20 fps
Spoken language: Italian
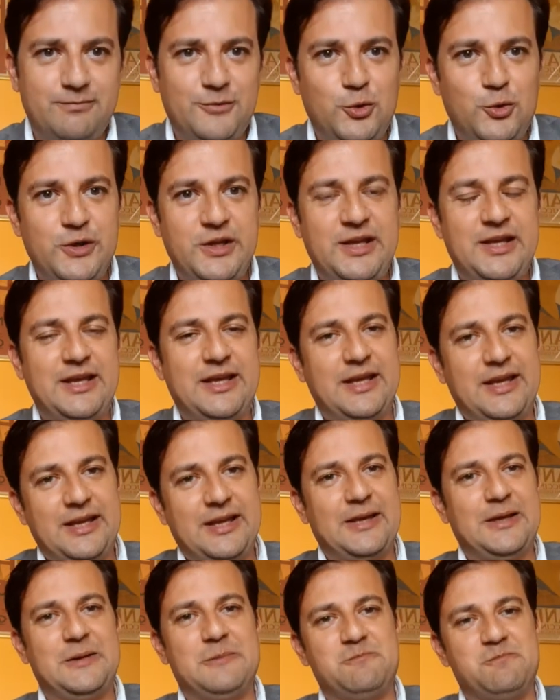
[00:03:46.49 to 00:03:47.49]

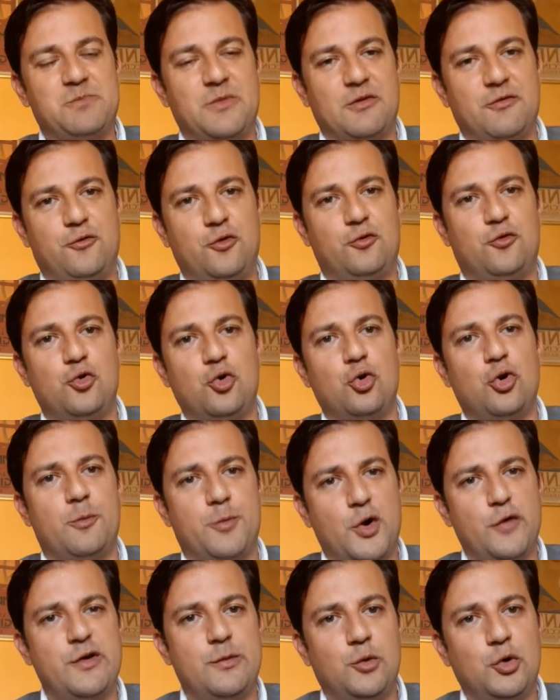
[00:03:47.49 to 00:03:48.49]
Lui furono
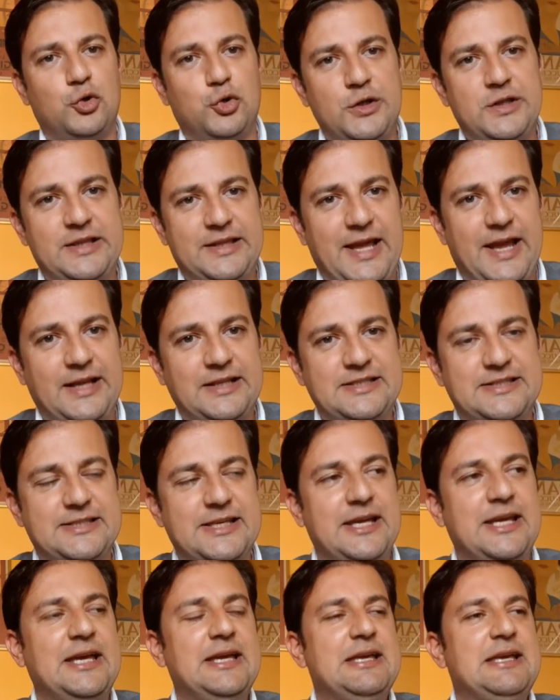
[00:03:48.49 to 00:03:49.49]
prove molto
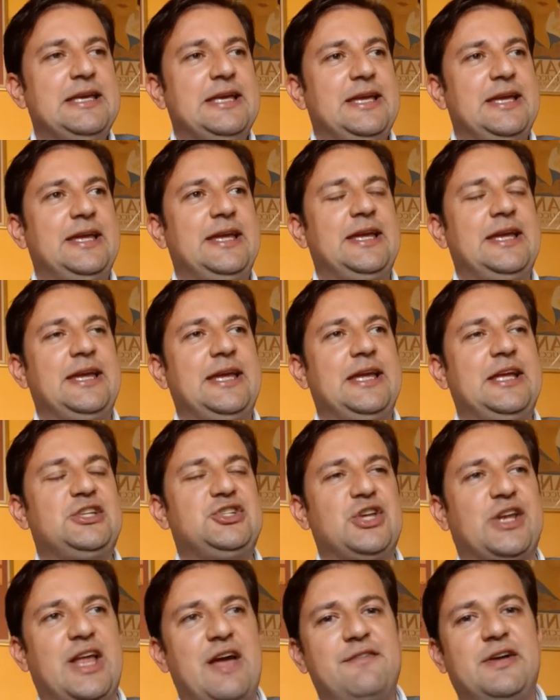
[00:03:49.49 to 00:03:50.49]
intense e
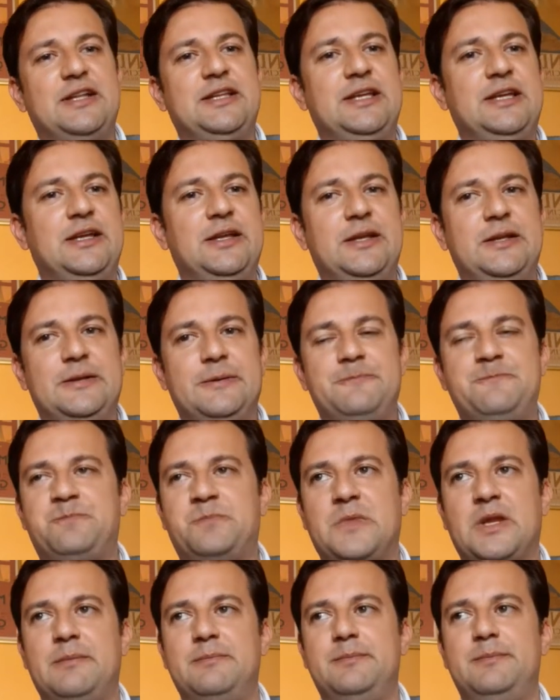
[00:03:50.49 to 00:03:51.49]
cercava di
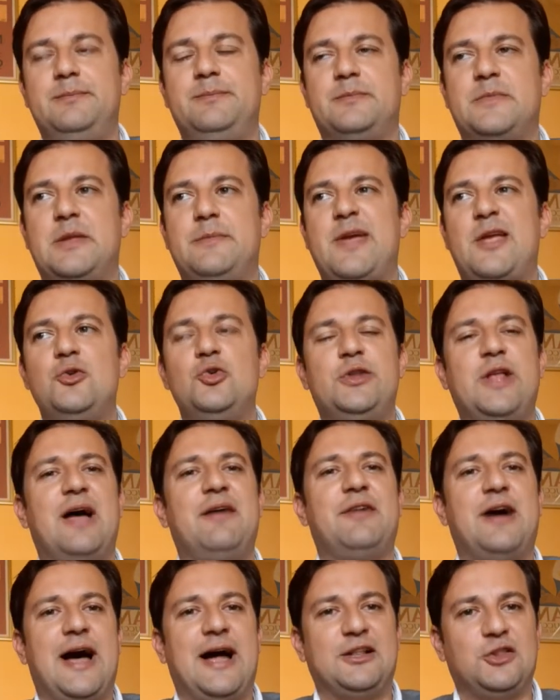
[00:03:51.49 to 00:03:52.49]
Mm, mi
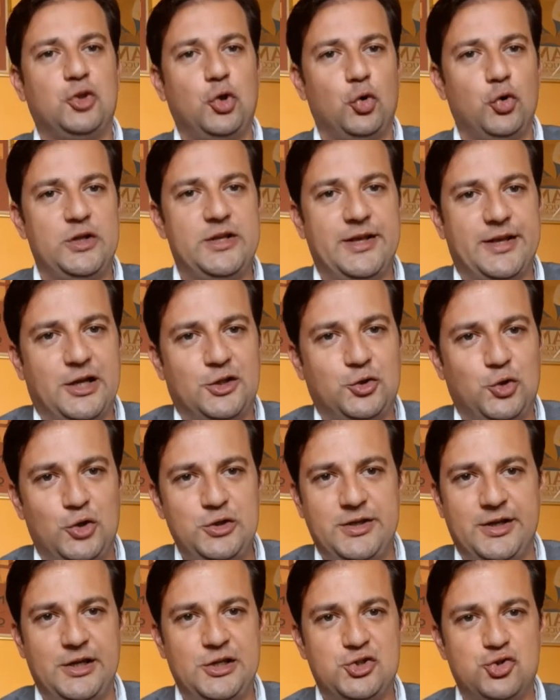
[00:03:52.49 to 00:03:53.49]
aiutava a togliere, a
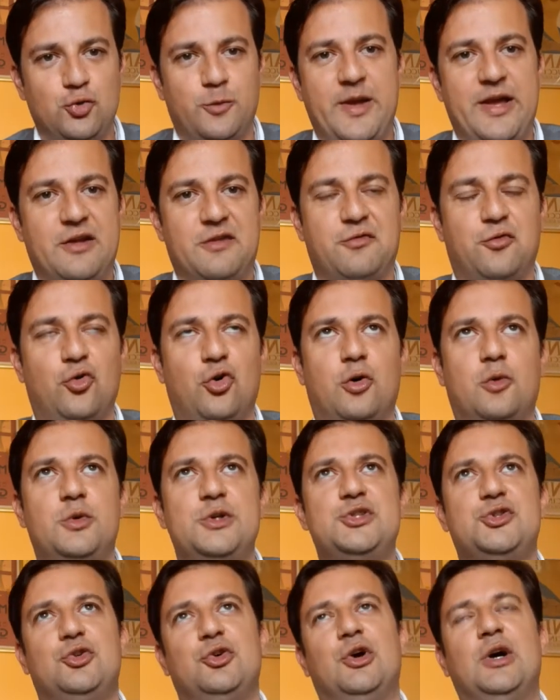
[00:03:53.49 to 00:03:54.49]
togliere il superfluo.
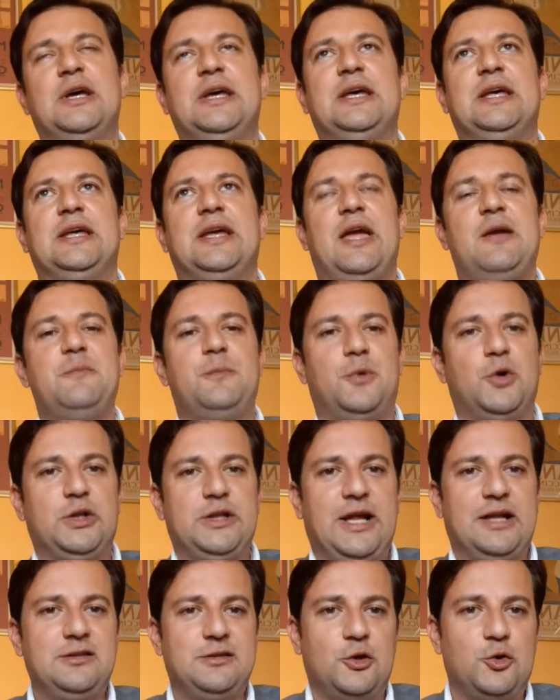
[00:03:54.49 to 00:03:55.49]
Questo è
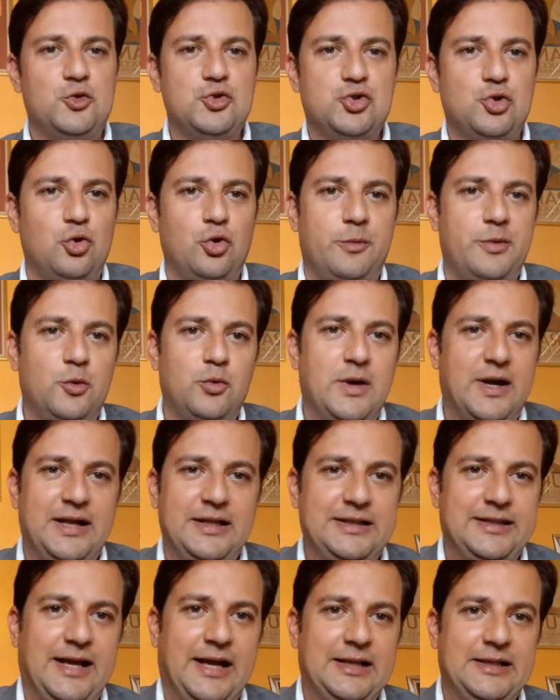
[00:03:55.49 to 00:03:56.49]
importante non solo per un
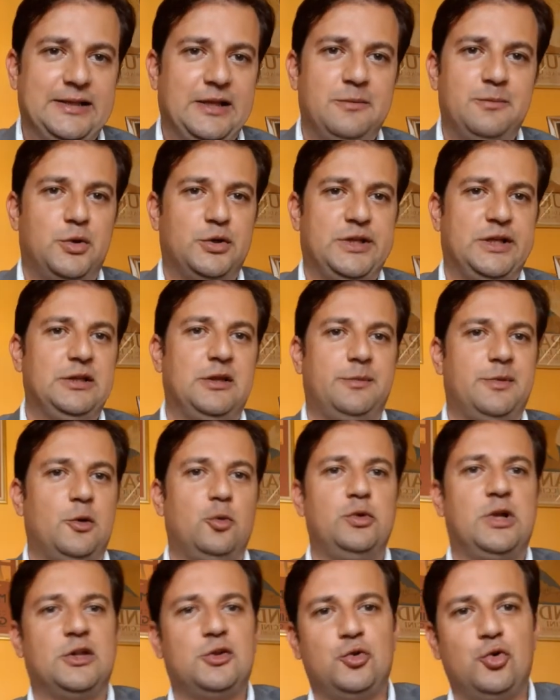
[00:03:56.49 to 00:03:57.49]
cantante, è importante per
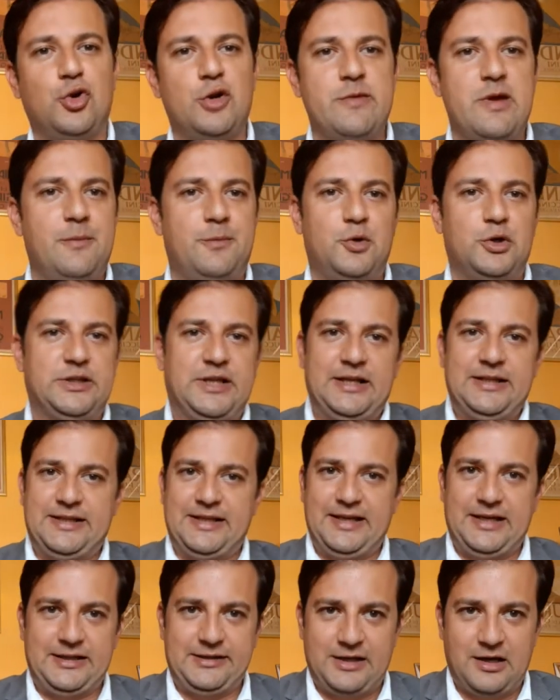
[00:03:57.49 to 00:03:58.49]
un attore, ma è importante
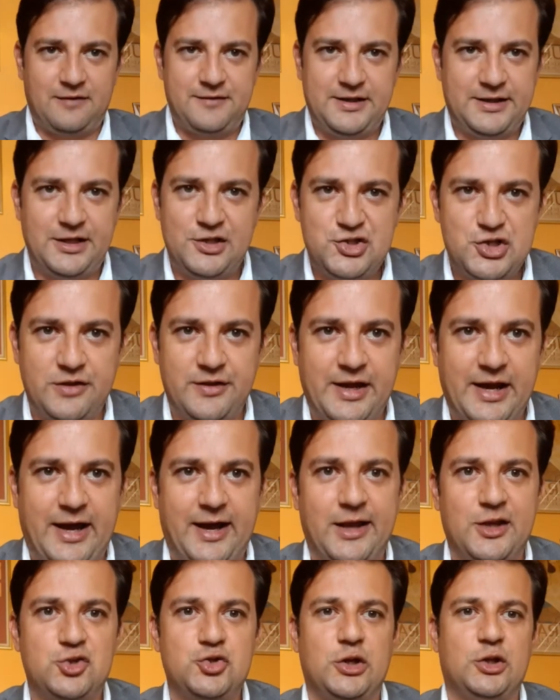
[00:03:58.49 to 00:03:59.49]
anche nella vita in
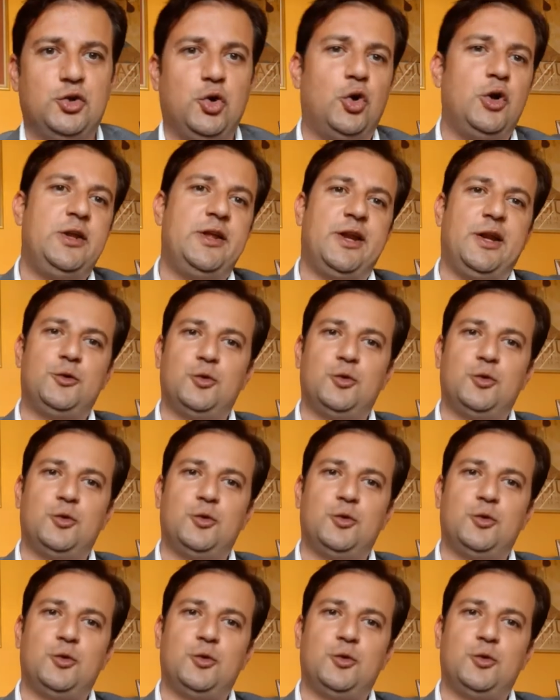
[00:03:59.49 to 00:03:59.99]
generale, cioè togliere